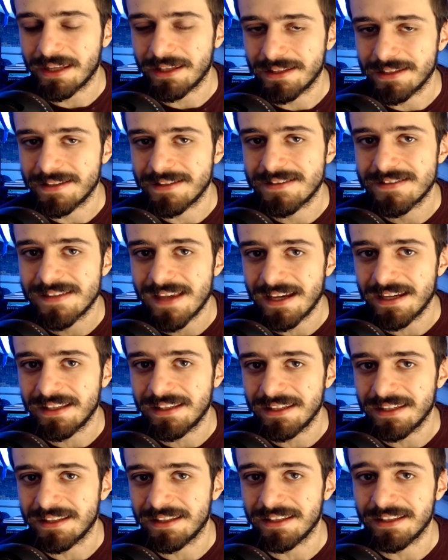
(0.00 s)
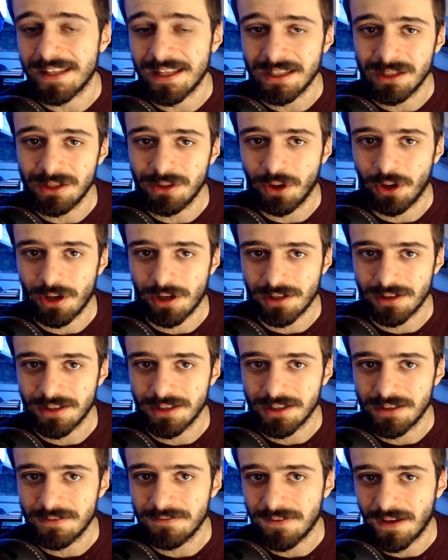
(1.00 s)
gli Zaiditi del nord
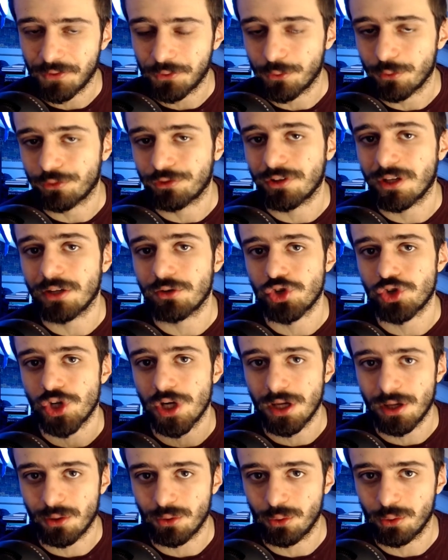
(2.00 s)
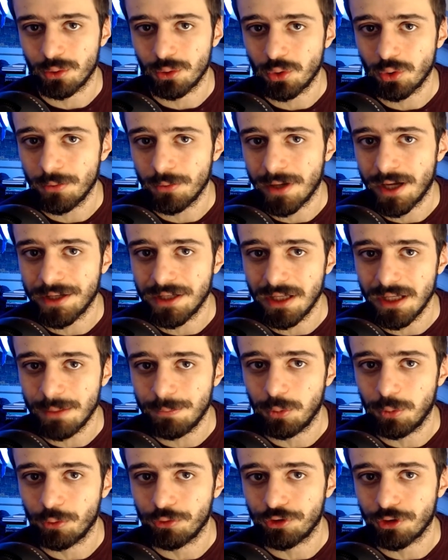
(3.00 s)
di fatto scacciarono gli ottomani e
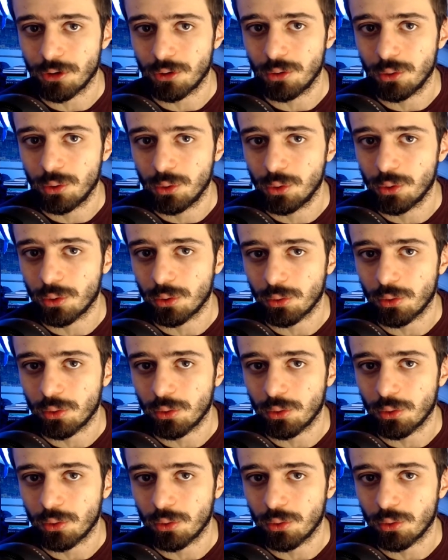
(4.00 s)
posero il loro